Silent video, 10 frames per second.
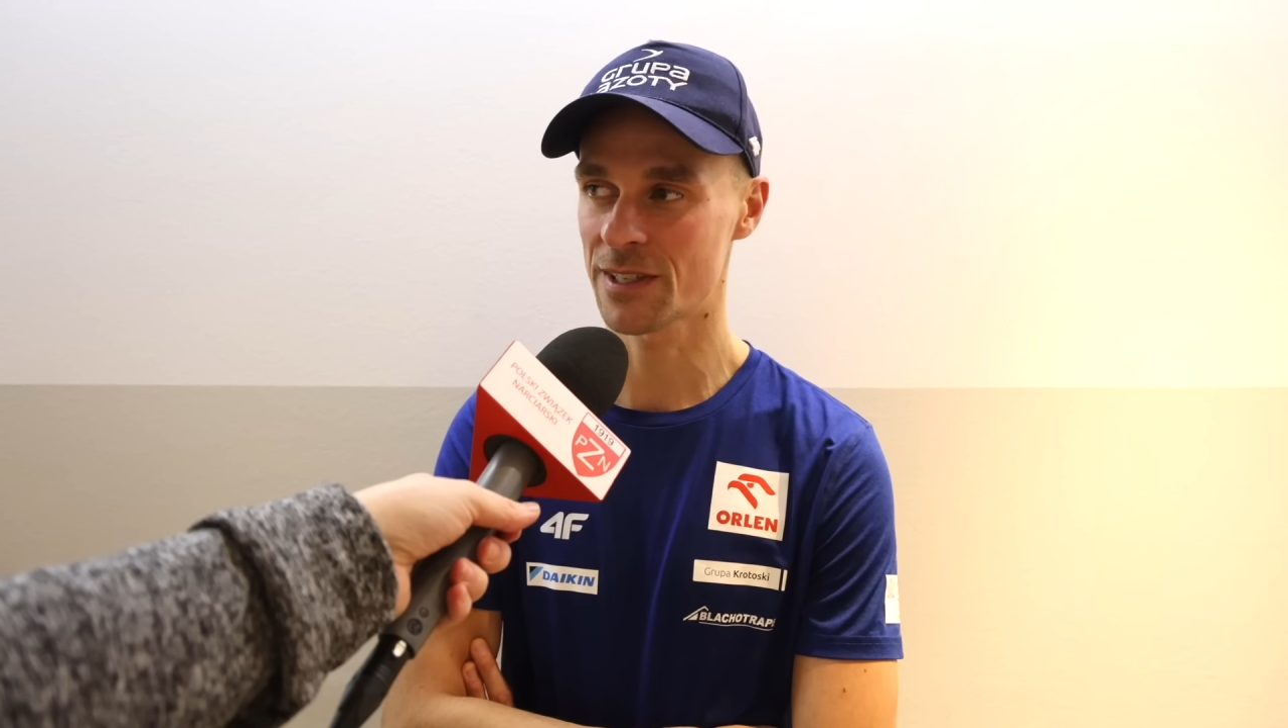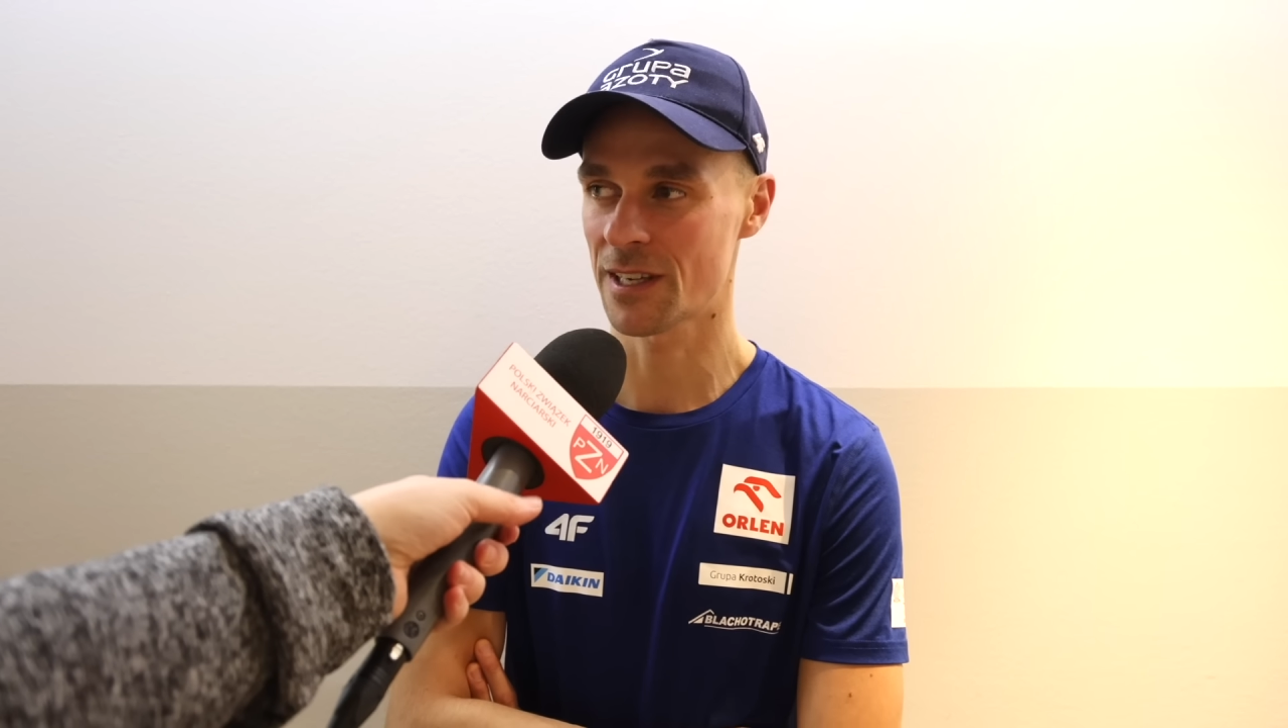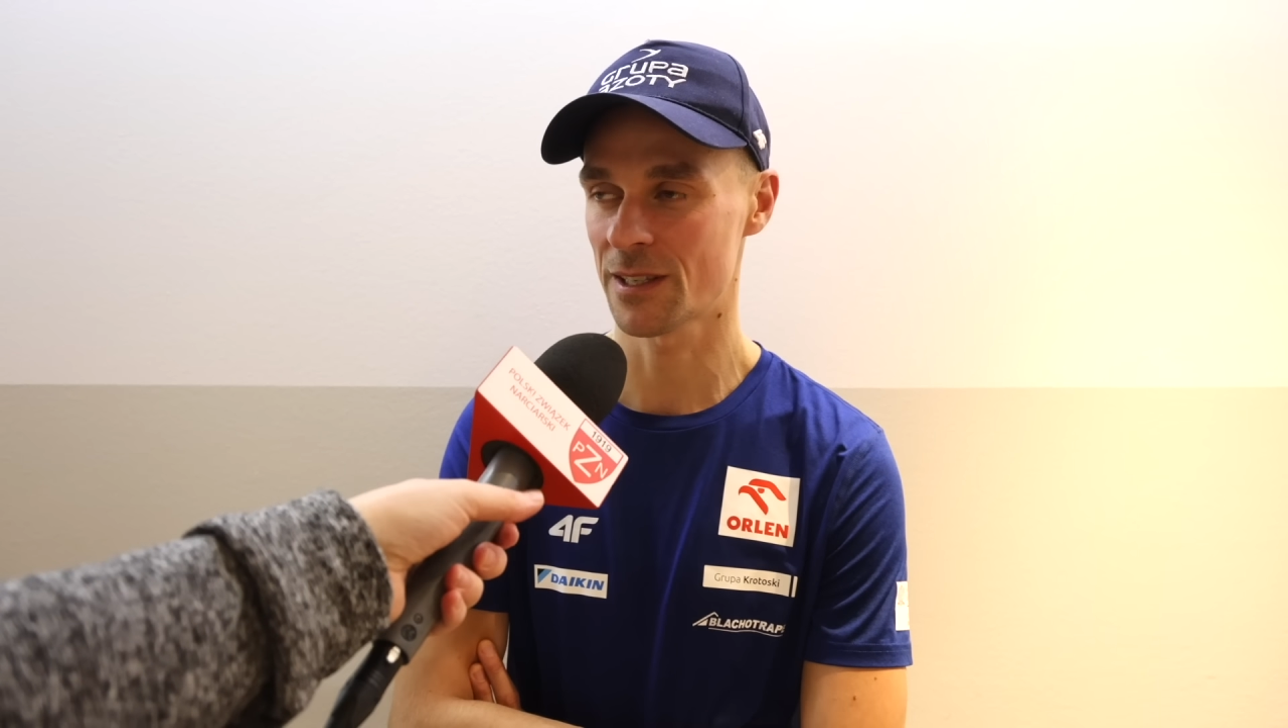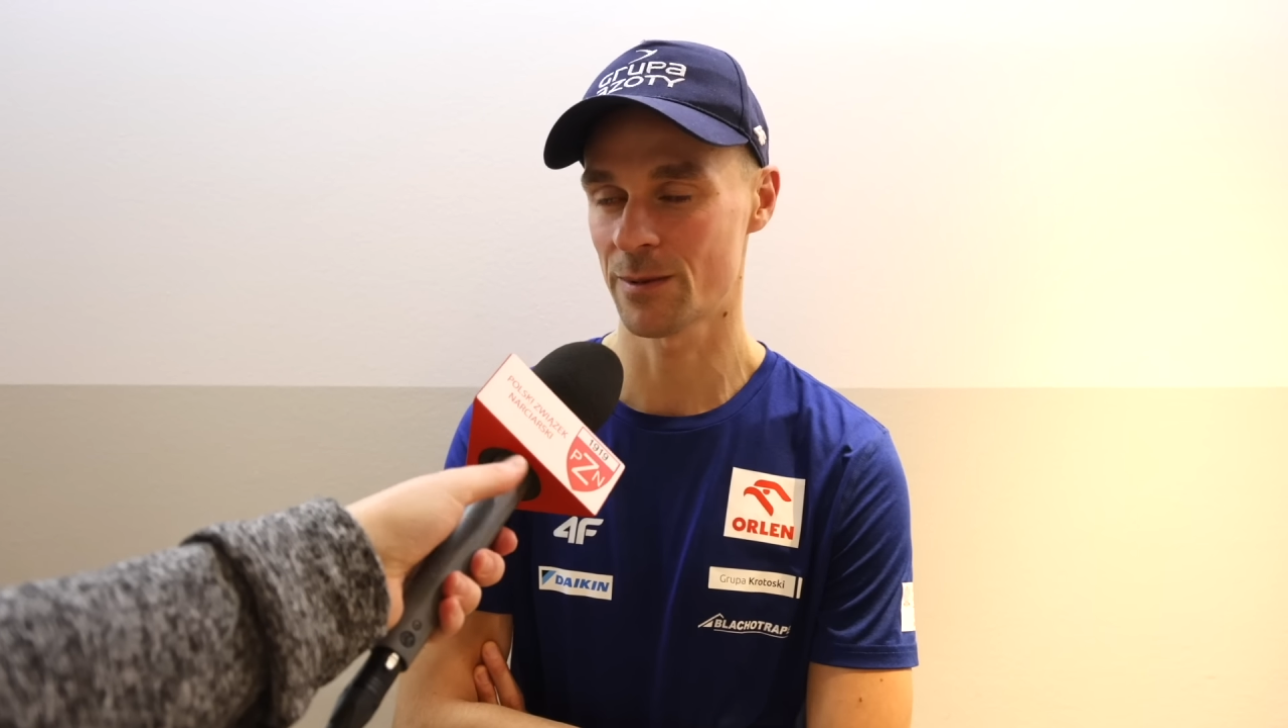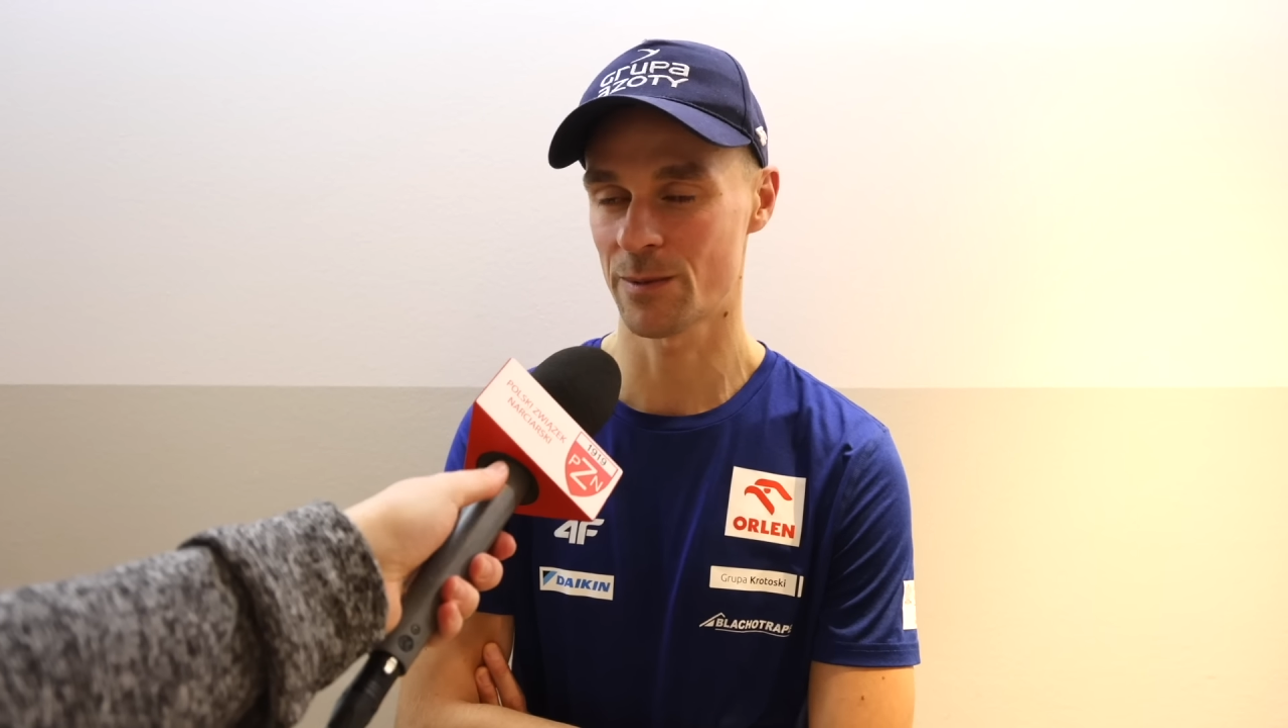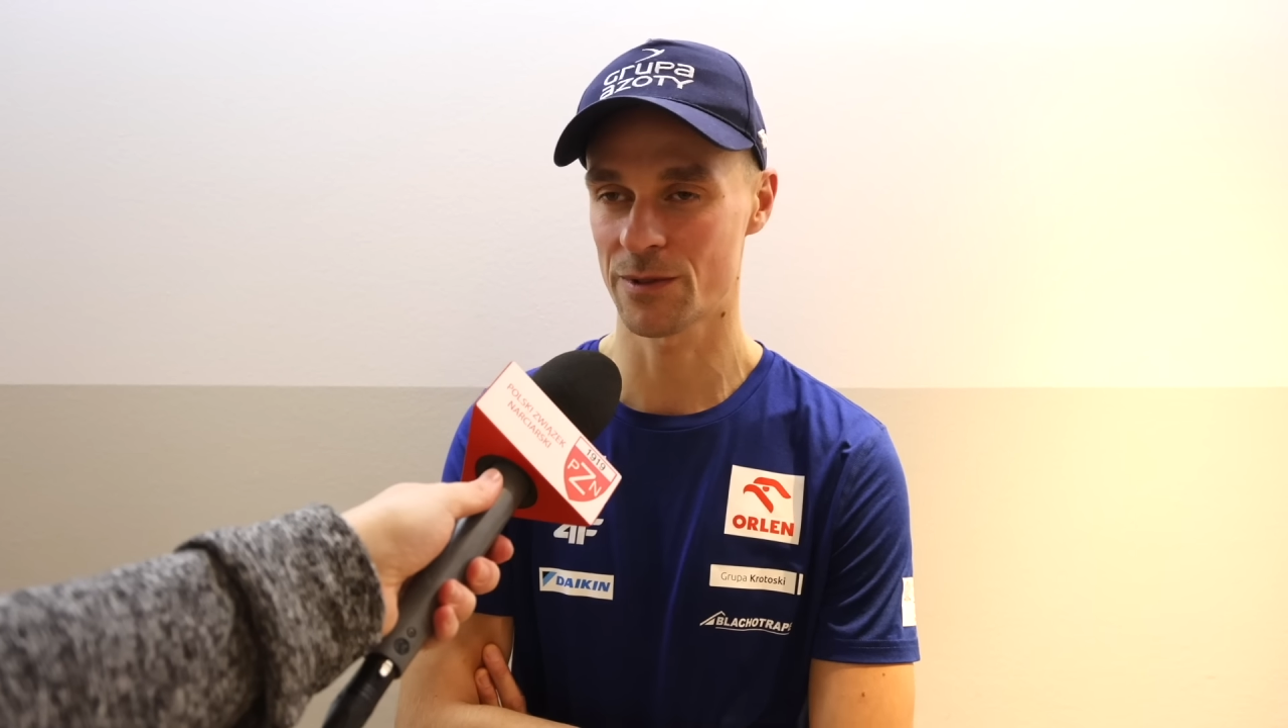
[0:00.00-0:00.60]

skakać po